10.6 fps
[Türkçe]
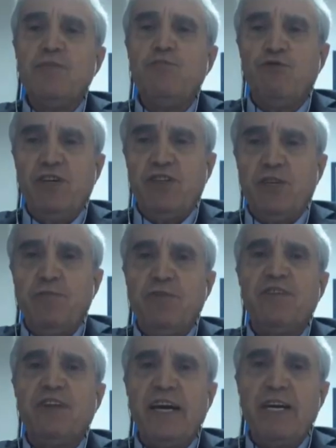müddetçe
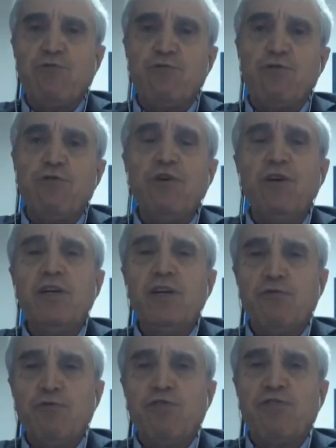biz her türlü
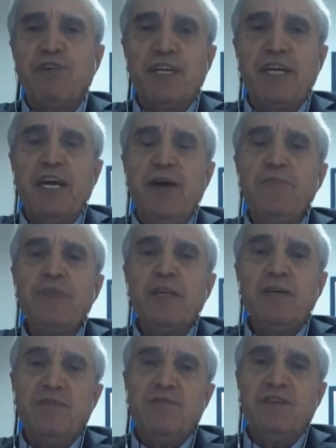gösteriye
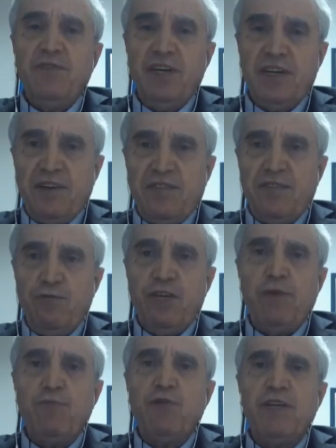izin veririz.
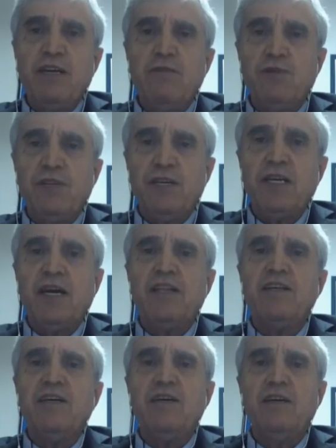Önemli olan onların
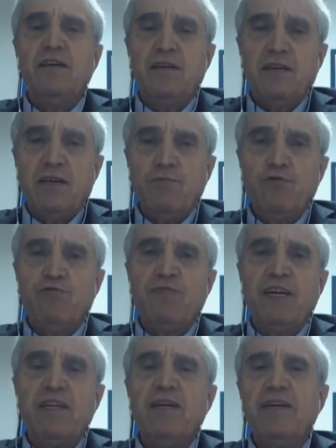kendi kamu
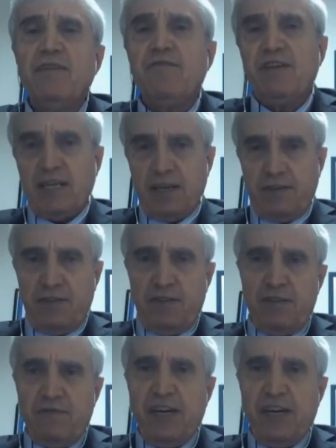düzenlerine zarar e,